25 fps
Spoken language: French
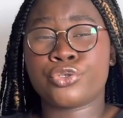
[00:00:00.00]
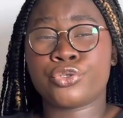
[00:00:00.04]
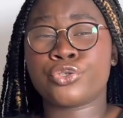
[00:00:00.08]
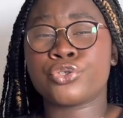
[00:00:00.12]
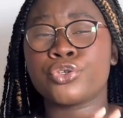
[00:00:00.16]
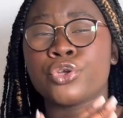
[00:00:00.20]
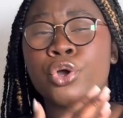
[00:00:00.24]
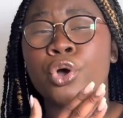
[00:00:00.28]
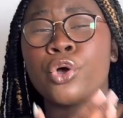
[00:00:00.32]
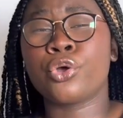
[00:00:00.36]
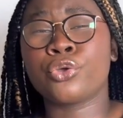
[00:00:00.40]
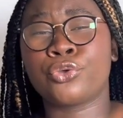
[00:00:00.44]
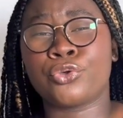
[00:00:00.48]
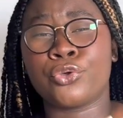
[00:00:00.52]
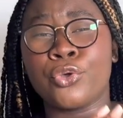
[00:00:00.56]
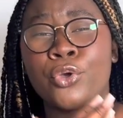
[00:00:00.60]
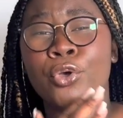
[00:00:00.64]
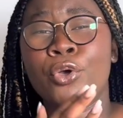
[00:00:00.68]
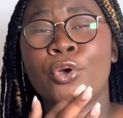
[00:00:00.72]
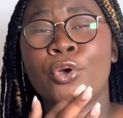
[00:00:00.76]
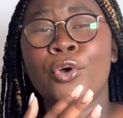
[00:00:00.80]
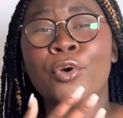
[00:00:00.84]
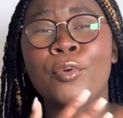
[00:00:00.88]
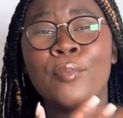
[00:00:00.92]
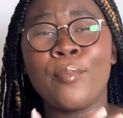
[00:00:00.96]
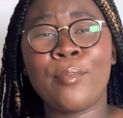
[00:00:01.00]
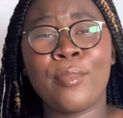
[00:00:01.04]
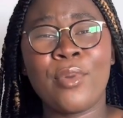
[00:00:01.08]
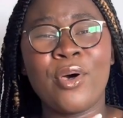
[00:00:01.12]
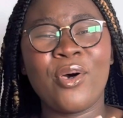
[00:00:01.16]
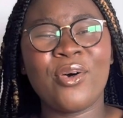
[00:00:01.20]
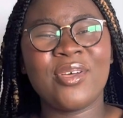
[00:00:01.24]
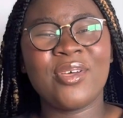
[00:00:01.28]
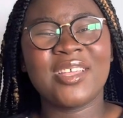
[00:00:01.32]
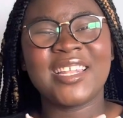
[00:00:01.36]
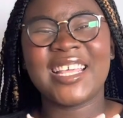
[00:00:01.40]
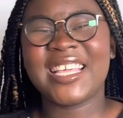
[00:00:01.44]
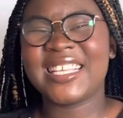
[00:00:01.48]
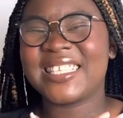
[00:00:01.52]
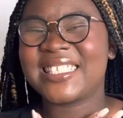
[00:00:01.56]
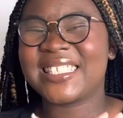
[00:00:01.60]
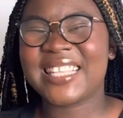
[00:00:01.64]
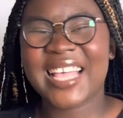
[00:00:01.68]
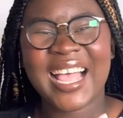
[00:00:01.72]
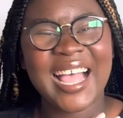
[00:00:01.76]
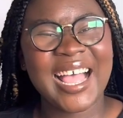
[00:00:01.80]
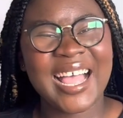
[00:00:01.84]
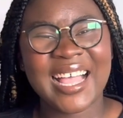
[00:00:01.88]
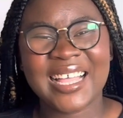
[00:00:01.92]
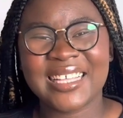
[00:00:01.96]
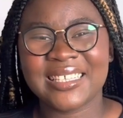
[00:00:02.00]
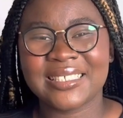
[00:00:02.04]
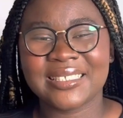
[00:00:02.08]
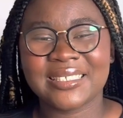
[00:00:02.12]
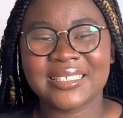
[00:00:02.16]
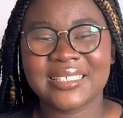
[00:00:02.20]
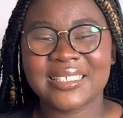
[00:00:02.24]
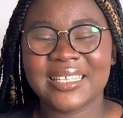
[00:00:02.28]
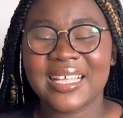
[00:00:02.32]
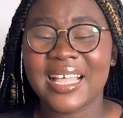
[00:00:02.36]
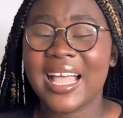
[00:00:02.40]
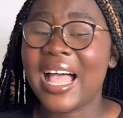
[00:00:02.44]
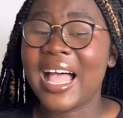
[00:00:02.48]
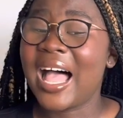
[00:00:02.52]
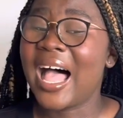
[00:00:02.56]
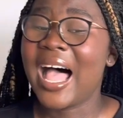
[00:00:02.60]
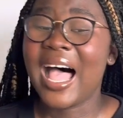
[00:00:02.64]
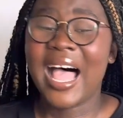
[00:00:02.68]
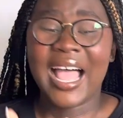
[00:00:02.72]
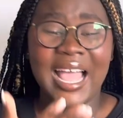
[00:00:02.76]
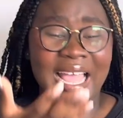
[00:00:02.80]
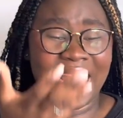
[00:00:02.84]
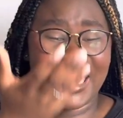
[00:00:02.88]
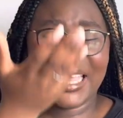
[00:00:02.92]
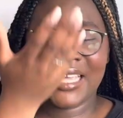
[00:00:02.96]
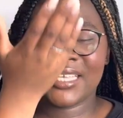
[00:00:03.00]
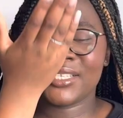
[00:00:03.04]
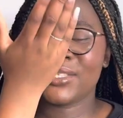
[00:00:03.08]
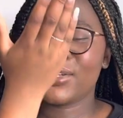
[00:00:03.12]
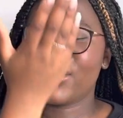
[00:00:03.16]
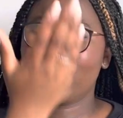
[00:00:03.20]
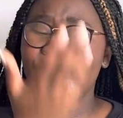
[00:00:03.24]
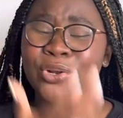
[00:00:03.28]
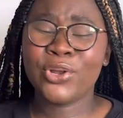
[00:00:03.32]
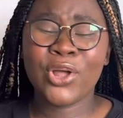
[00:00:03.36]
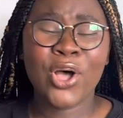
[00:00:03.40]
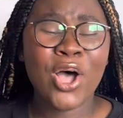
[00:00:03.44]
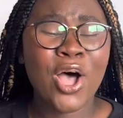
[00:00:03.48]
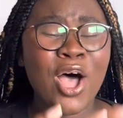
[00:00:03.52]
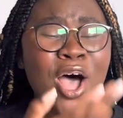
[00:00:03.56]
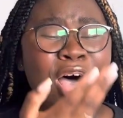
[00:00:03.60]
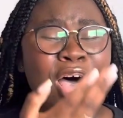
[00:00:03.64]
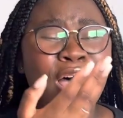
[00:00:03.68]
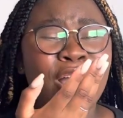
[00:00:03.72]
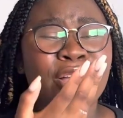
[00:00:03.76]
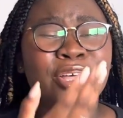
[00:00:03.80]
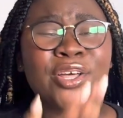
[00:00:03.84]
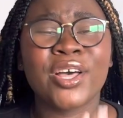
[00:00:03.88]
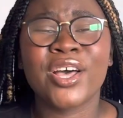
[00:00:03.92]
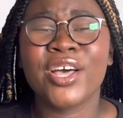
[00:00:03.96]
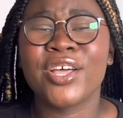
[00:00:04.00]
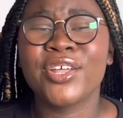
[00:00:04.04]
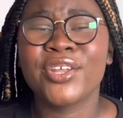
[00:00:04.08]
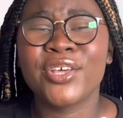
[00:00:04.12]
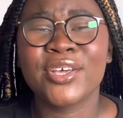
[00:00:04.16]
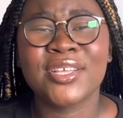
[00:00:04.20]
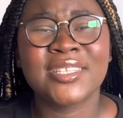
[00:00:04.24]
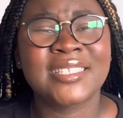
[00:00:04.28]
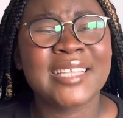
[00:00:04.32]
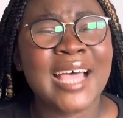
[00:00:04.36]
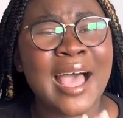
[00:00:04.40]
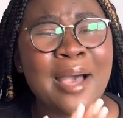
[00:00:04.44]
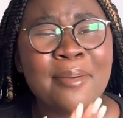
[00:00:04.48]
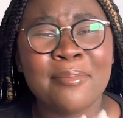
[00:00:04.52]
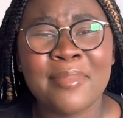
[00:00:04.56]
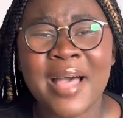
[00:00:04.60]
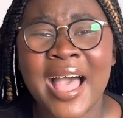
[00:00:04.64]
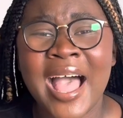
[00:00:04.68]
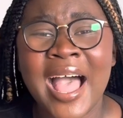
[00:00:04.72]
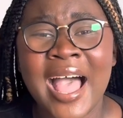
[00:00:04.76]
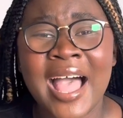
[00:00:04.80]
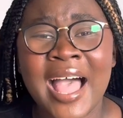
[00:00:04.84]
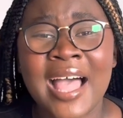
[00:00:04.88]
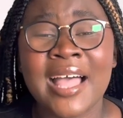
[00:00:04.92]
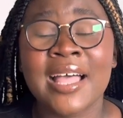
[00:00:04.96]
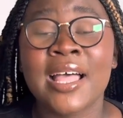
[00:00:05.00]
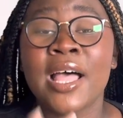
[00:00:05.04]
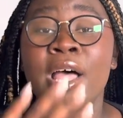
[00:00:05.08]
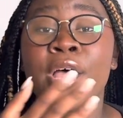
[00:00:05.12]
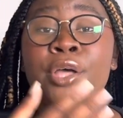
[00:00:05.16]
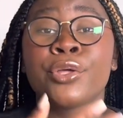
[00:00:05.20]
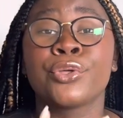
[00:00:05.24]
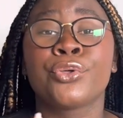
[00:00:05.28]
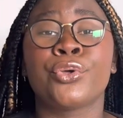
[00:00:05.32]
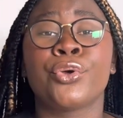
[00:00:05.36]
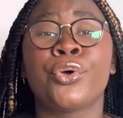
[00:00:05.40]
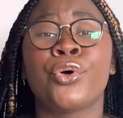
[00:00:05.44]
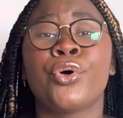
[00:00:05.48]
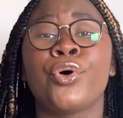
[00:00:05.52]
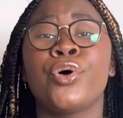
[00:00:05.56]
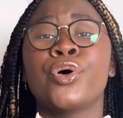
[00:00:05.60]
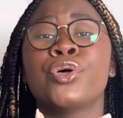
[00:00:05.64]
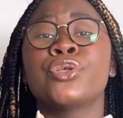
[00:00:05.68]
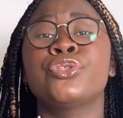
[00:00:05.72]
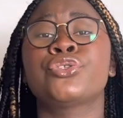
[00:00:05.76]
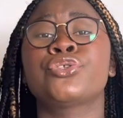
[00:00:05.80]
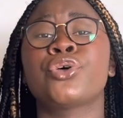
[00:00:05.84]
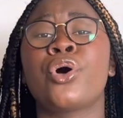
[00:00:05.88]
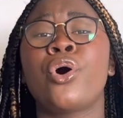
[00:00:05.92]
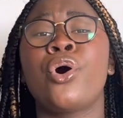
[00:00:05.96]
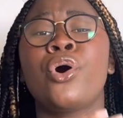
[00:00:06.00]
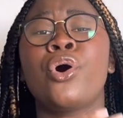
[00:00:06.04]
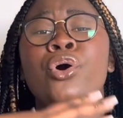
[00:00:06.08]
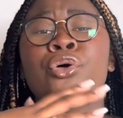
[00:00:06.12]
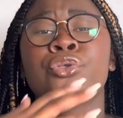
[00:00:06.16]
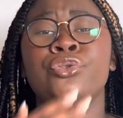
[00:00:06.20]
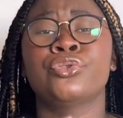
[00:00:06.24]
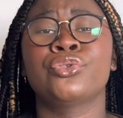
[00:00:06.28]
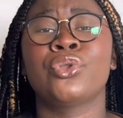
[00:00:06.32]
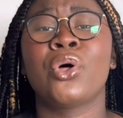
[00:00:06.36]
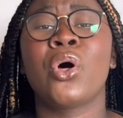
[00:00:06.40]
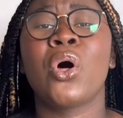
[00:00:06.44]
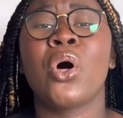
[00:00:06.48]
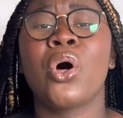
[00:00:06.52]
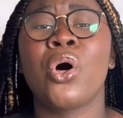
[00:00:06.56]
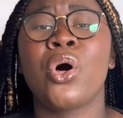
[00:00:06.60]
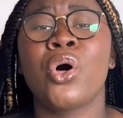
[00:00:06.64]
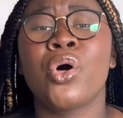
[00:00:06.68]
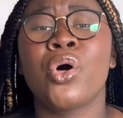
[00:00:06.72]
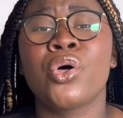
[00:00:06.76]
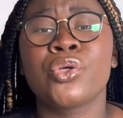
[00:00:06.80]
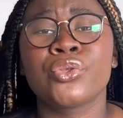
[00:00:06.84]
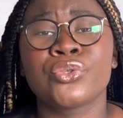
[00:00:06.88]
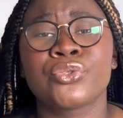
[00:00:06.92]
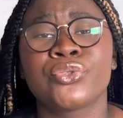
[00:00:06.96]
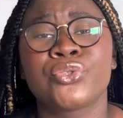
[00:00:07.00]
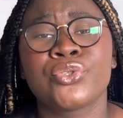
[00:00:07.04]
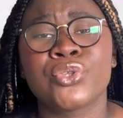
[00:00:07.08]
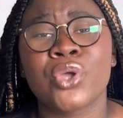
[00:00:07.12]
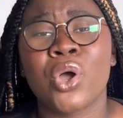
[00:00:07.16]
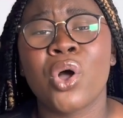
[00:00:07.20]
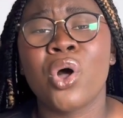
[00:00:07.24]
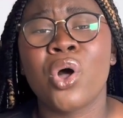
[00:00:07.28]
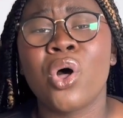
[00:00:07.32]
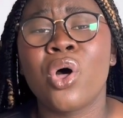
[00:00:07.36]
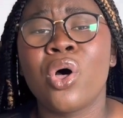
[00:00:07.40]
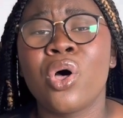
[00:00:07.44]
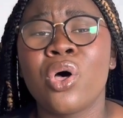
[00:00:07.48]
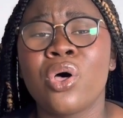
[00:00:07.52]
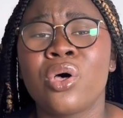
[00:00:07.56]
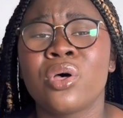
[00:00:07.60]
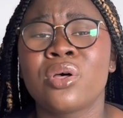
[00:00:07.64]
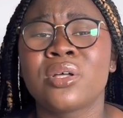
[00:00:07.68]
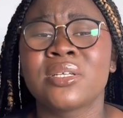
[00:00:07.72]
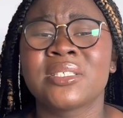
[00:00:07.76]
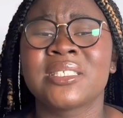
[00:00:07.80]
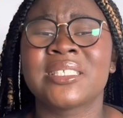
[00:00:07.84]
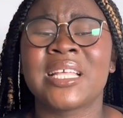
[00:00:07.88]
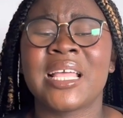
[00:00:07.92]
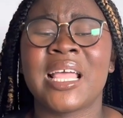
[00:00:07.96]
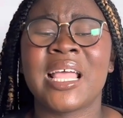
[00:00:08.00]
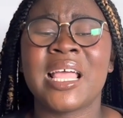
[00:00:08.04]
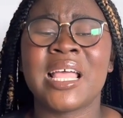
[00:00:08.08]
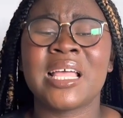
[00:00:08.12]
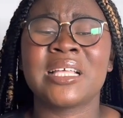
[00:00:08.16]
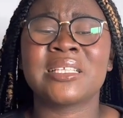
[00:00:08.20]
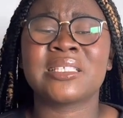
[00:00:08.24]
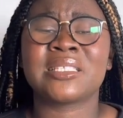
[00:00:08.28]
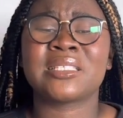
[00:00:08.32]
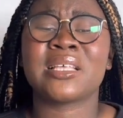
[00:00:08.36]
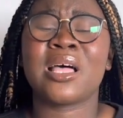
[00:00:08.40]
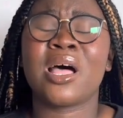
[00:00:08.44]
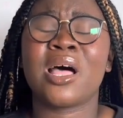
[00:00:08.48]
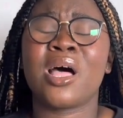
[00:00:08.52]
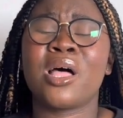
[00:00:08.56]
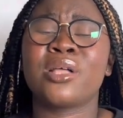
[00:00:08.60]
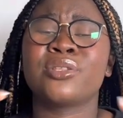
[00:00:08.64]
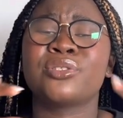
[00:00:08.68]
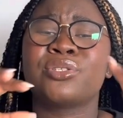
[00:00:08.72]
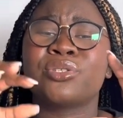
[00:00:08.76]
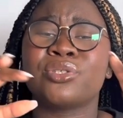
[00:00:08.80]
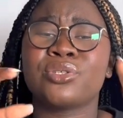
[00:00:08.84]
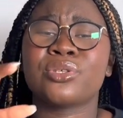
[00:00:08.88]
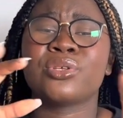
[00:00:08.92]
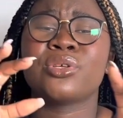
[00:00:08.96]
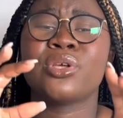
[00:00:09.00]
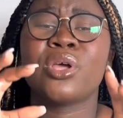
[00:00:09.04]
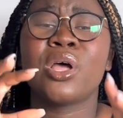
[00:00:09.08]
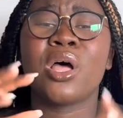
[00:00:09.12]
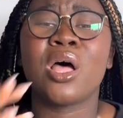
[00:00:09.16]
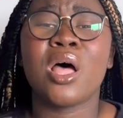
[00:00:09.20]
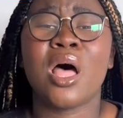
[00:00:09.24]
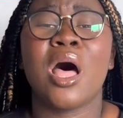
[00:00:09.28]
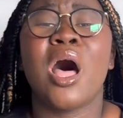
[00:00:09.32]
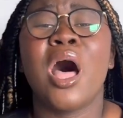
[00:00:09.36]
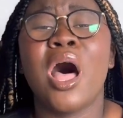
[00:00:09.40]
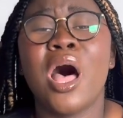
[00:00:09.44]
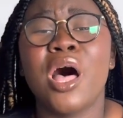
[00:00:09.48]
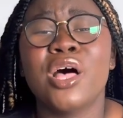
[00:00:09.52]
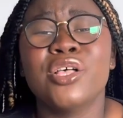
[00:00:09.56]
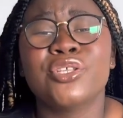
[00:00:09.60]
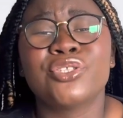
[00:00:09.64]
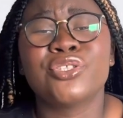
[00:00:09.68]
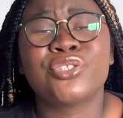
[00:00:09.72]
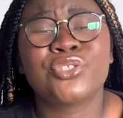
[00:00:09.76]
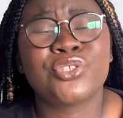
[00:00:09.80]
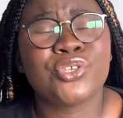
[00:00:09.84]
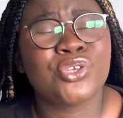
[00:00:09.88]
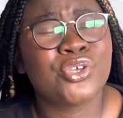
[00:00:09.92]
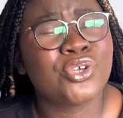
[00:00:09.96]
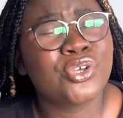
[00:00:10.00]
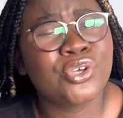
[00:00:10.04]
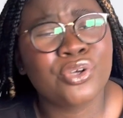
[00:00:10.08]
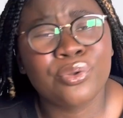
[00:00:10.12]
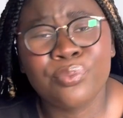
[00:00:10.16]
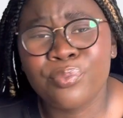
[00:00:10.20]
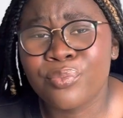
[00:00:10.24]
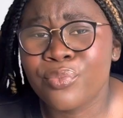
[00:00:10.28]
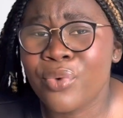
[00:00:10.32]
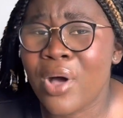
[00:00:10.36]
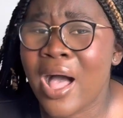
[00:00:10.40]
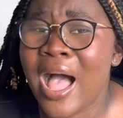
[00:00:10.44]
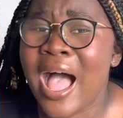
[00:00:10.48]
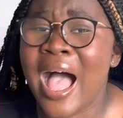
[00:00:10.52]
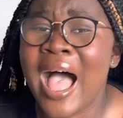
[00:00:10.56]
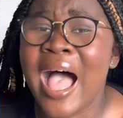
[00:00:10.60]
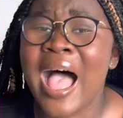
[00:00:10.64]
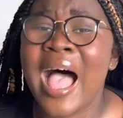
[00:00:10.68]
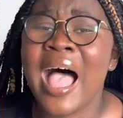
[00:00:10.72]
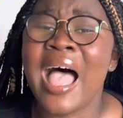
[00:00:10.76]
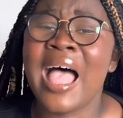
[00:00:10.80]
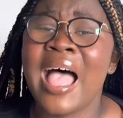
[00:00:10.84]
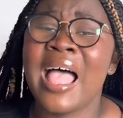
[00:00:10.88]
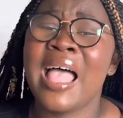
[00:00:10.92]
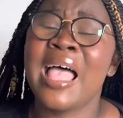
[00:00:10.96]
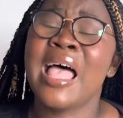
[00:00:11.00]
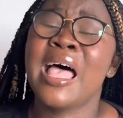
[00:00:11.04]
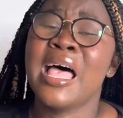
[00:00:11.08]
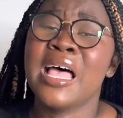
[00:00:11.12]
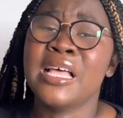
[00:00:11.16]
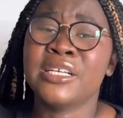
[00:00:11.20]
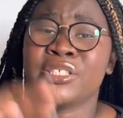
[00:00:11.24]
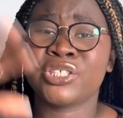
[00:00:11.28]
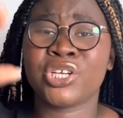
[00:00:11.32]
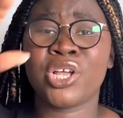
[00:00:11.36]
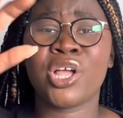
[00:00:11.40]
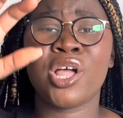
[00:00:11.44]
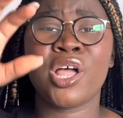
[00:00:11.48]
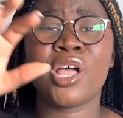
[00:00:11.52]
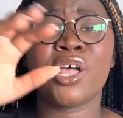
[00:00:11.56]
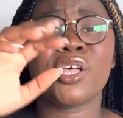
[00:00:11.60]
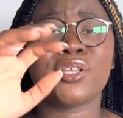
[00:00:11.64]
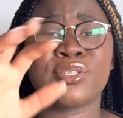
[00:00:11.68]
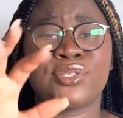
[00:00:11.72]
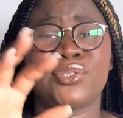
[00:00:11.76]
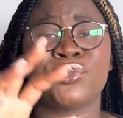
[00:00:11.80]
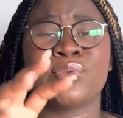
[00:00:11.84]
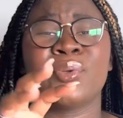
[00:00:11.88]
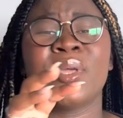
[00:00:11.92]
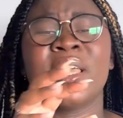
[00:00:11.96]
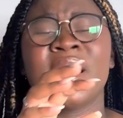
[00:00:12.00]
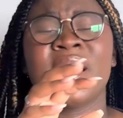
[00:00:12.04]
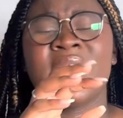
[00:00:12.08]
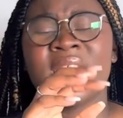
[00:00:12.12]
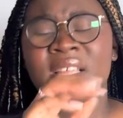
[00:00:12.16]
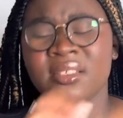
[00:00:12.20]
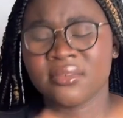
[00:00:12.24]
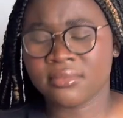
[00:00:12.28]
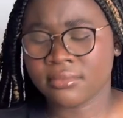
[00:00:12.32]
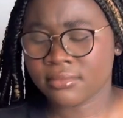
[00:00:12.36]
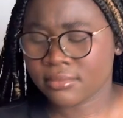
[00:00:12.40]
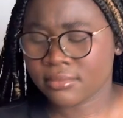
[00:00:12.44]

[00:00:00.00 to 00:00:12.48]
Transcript: que mon destin est dans l'œuvre de sa main, que ton onction descend sur, sur moi et je suis